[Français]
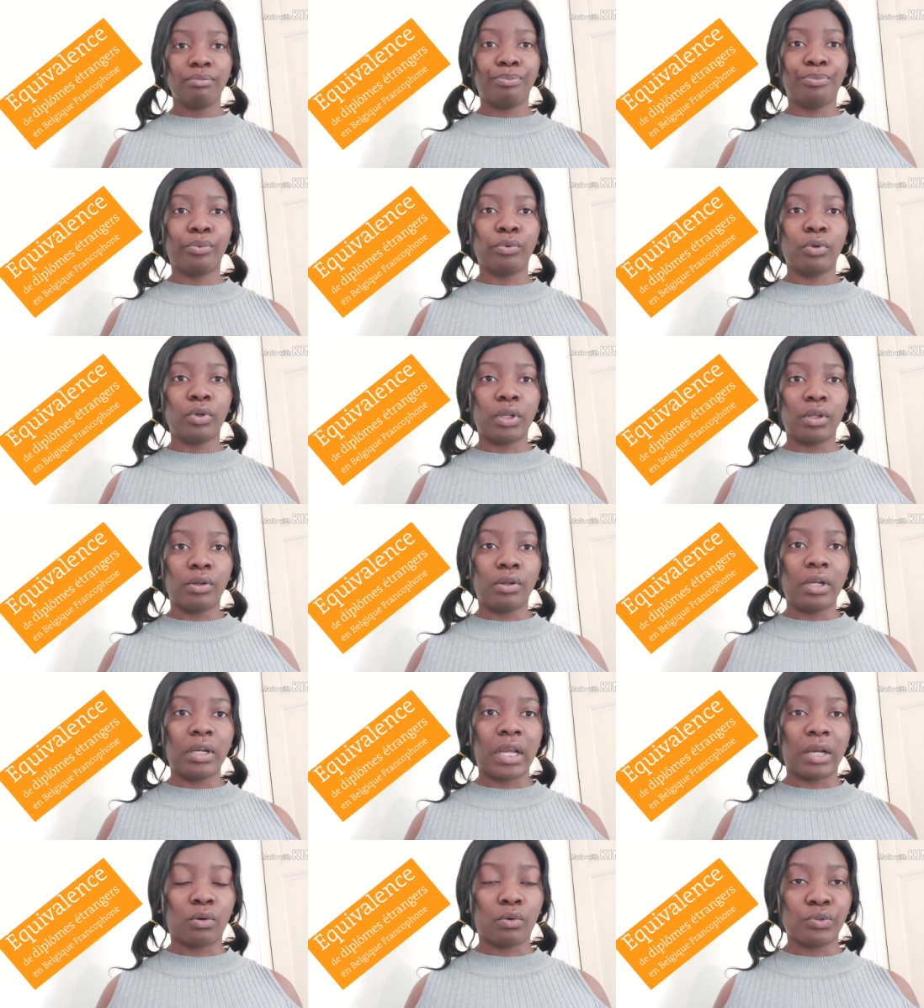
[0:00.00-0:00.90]
pour
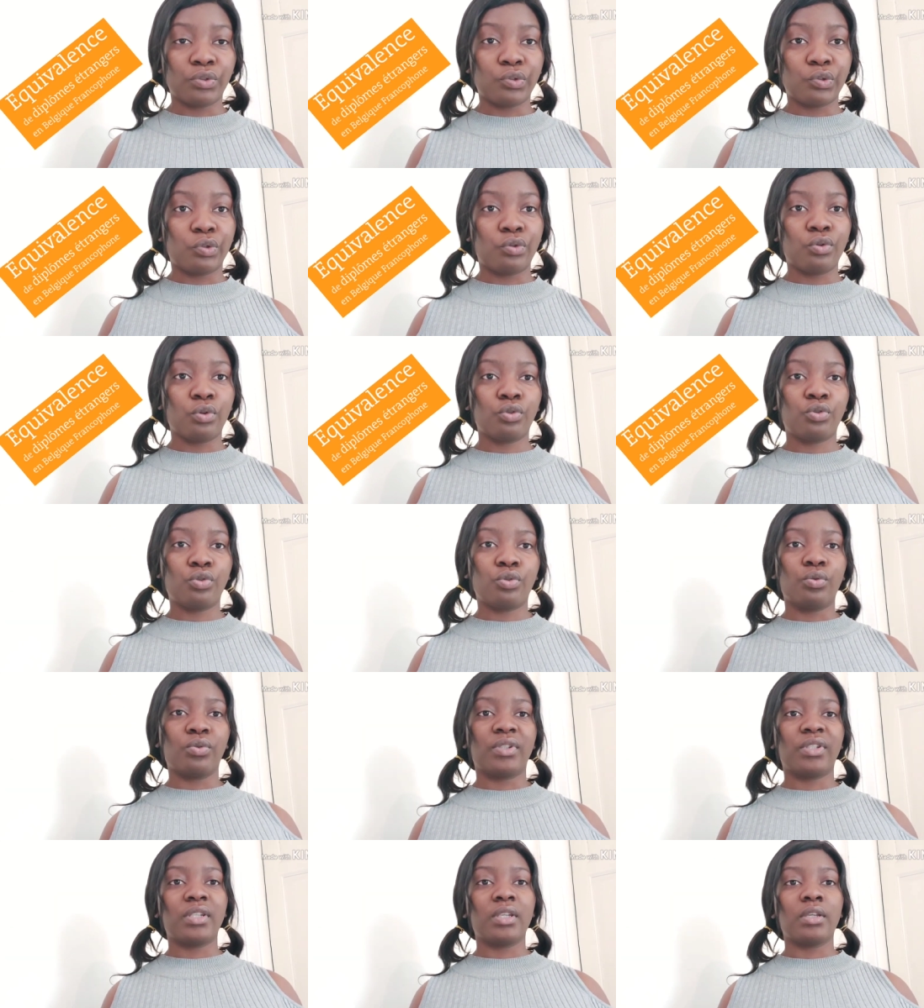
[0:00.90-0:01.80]
la constitution du
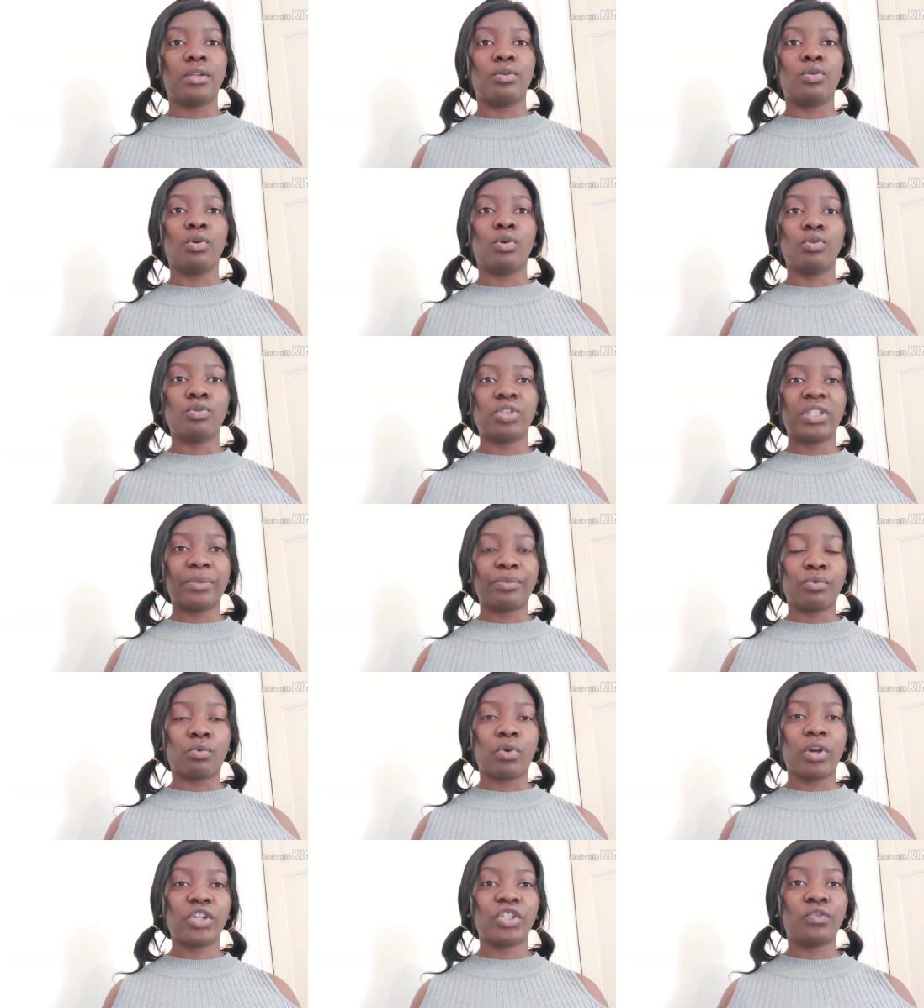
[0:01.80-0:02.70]
dossier. Donc, c'est
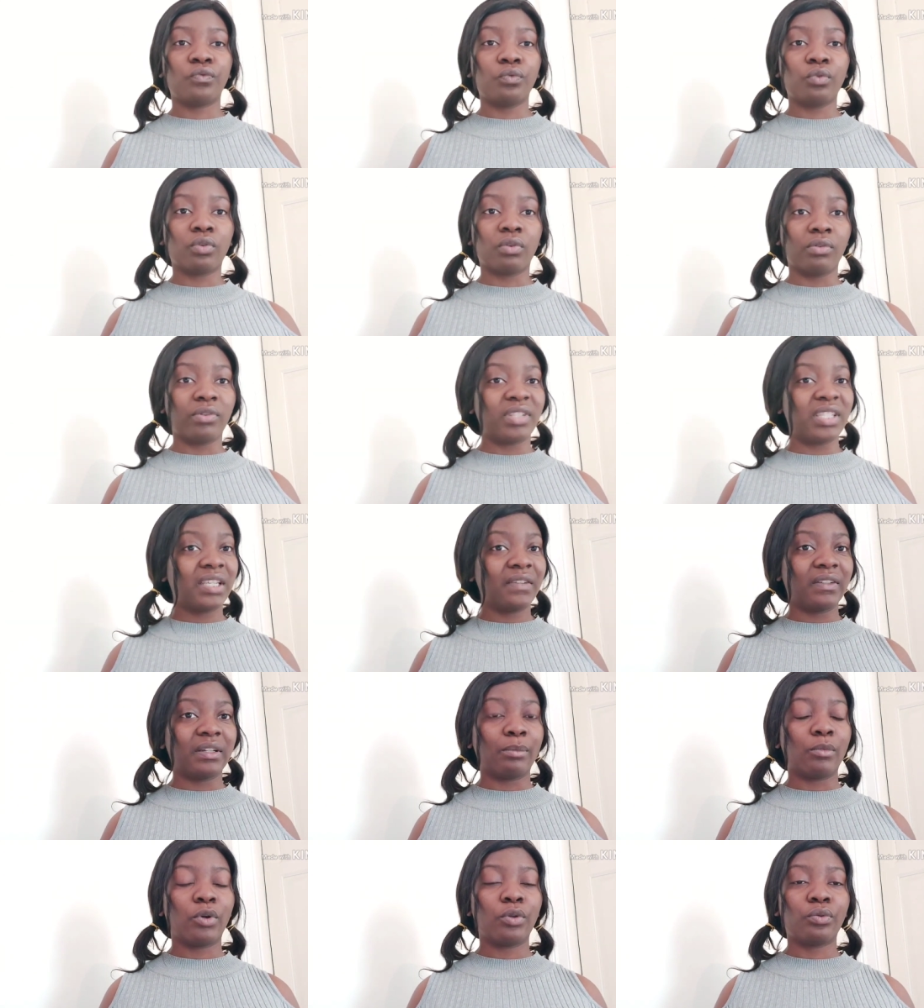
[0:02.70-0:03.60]
pourquoi je vous conseille
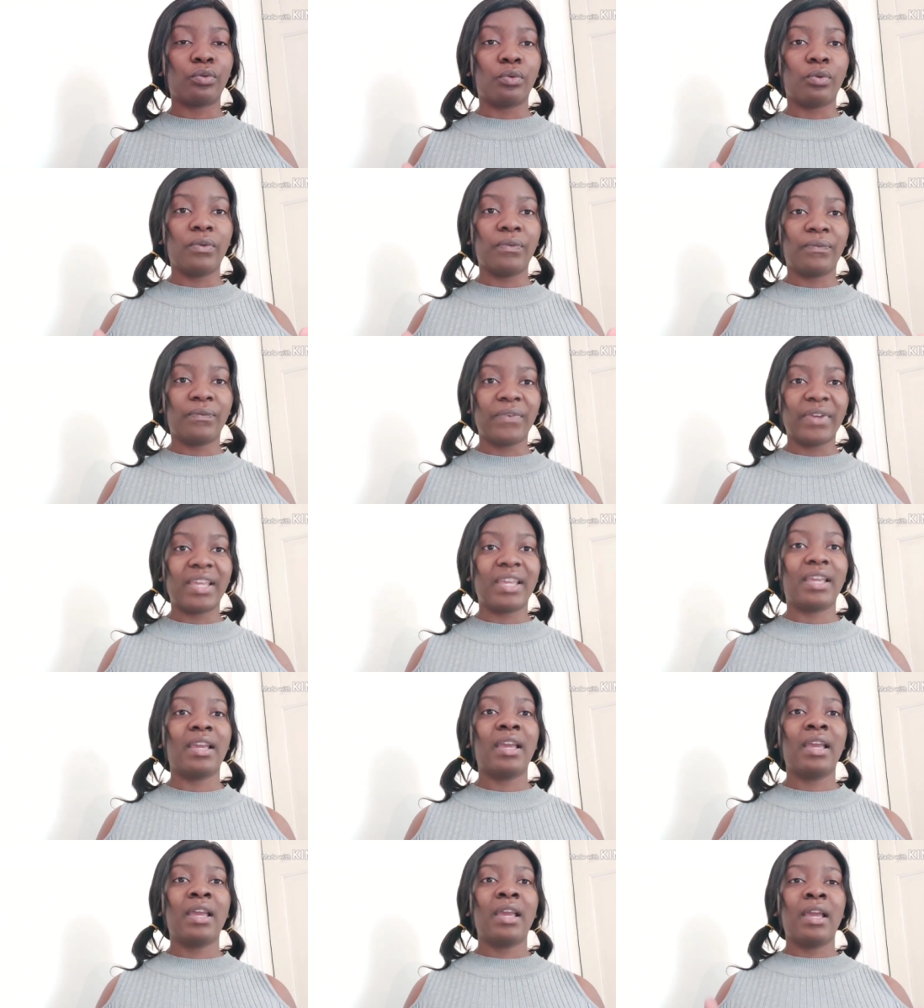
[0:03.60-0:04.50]
vraiment de le
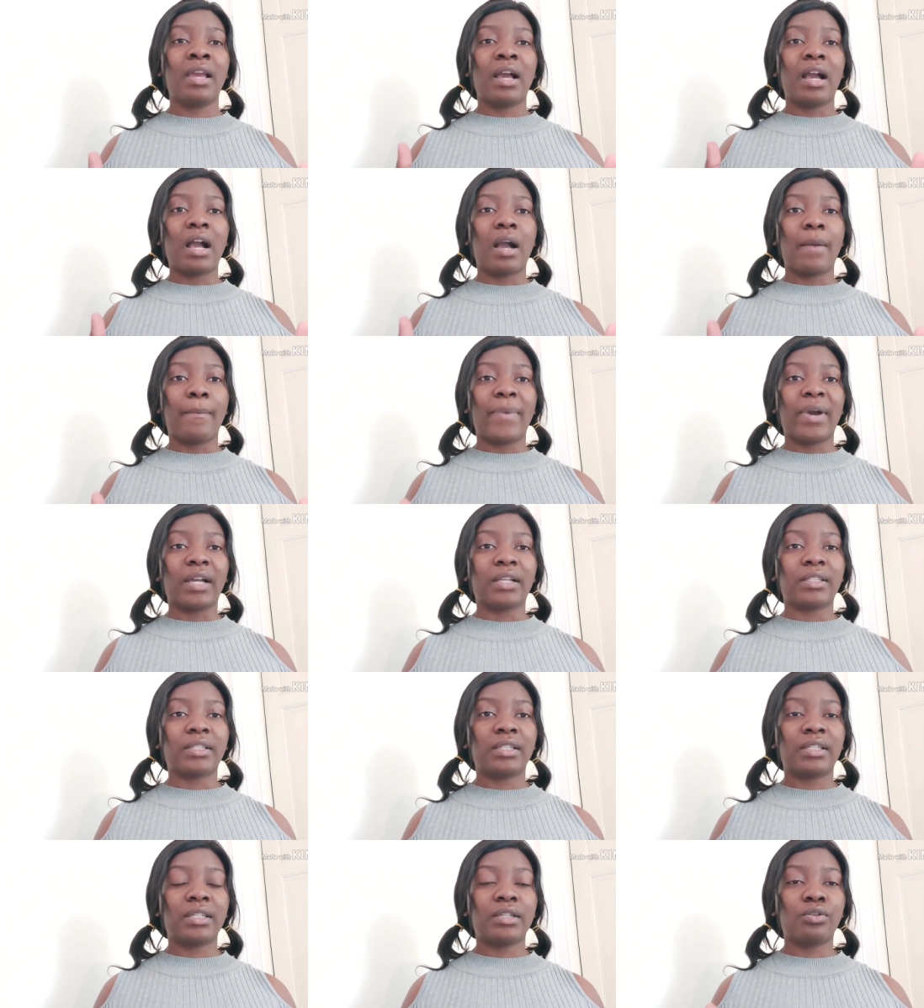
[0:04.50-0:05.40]
faire à
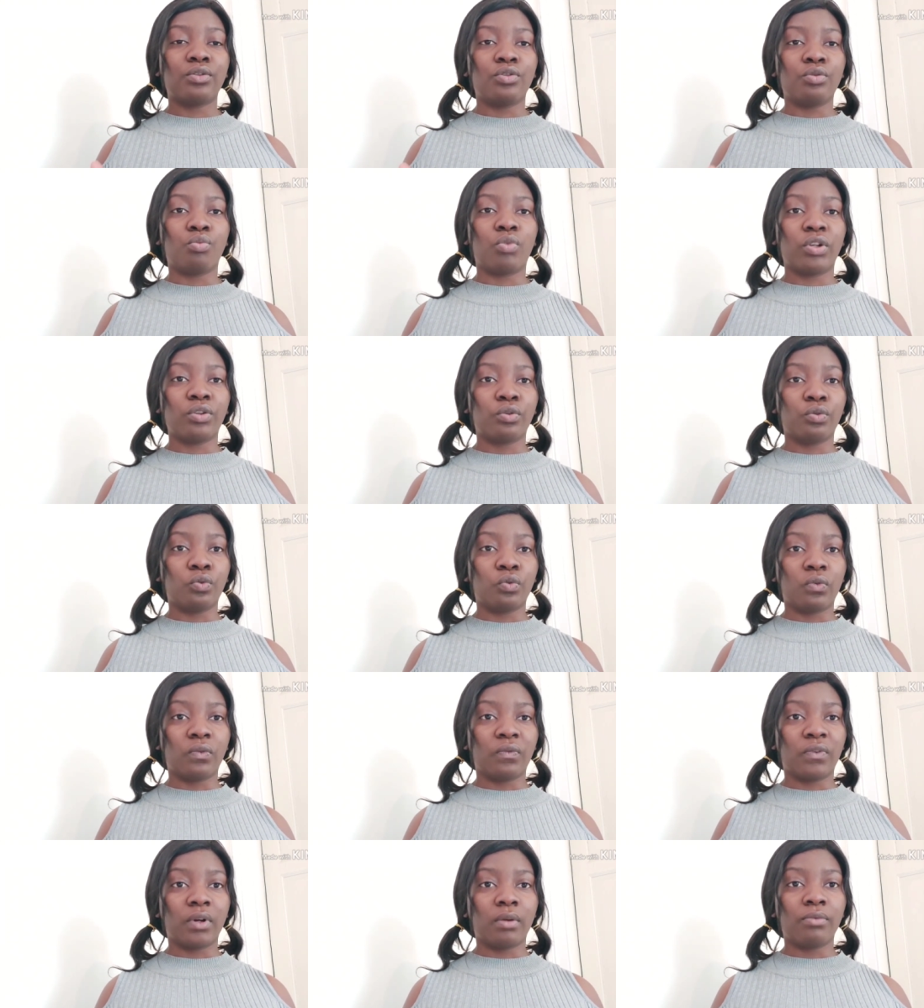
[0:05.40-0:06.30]
partir du mois de
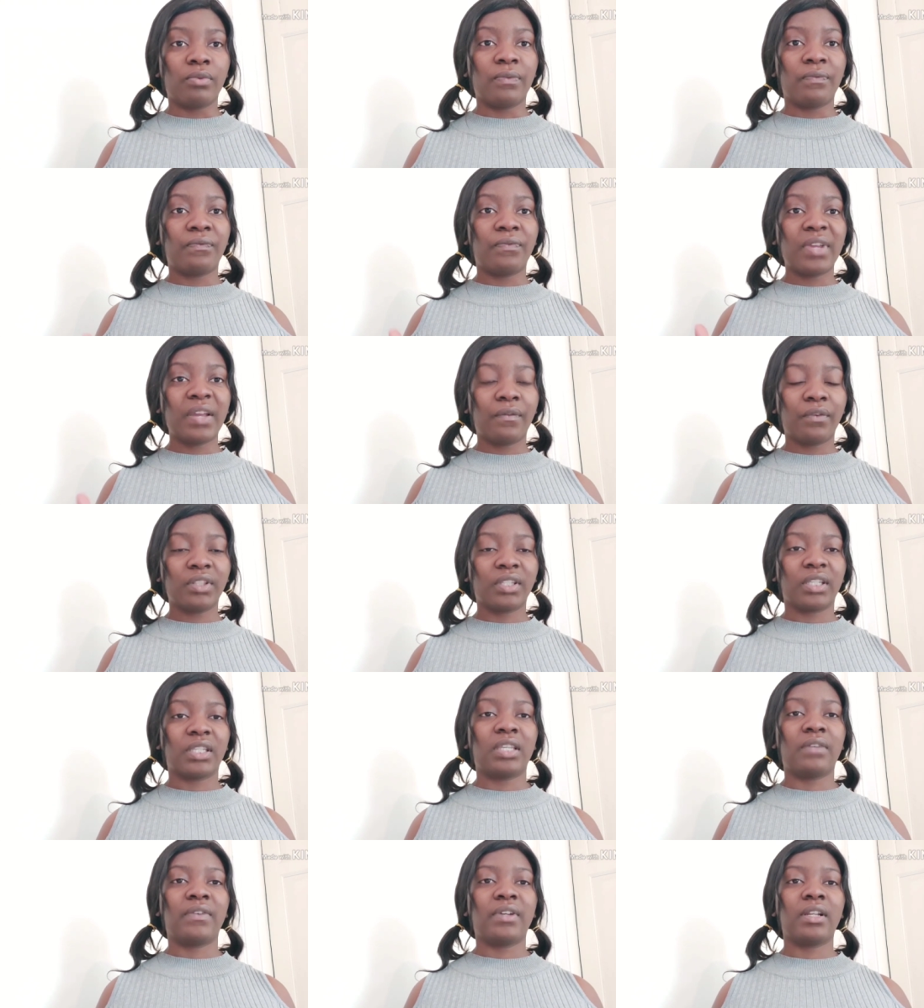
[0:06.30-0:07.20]
novembre, de faire
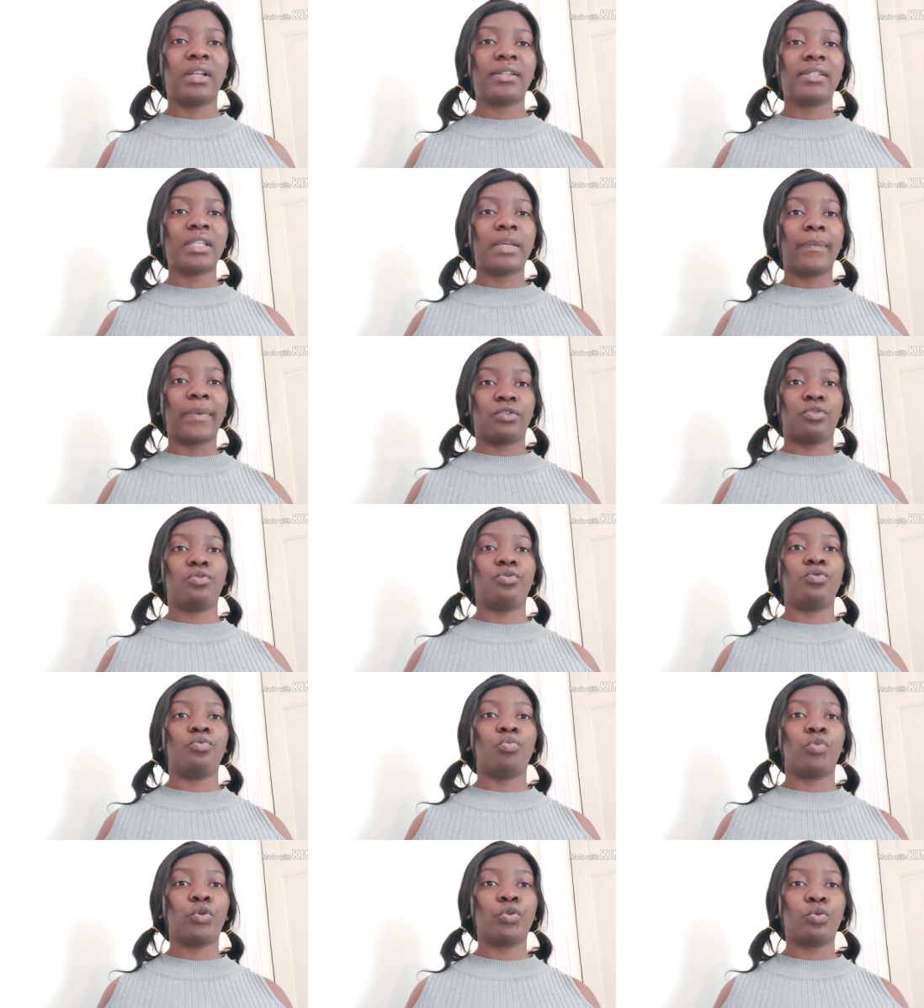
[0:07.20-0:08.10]
votre équivalence à partir
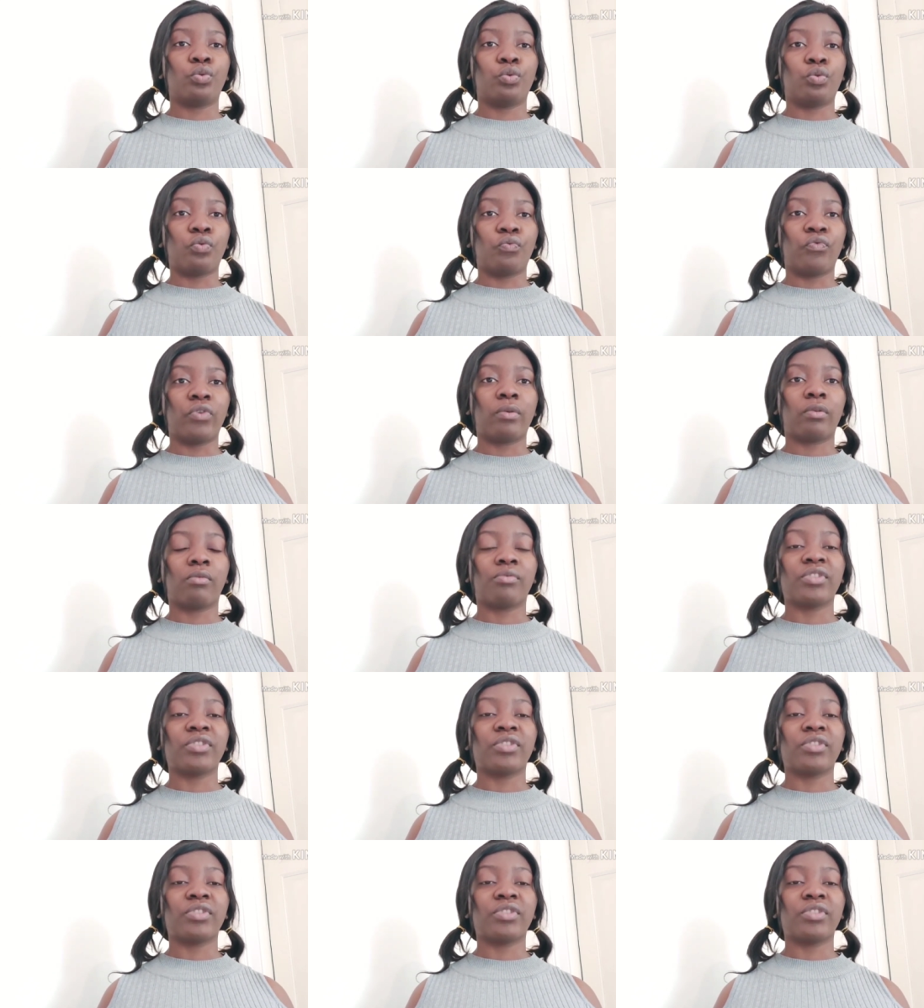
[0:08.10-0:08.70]
du mois de novembre.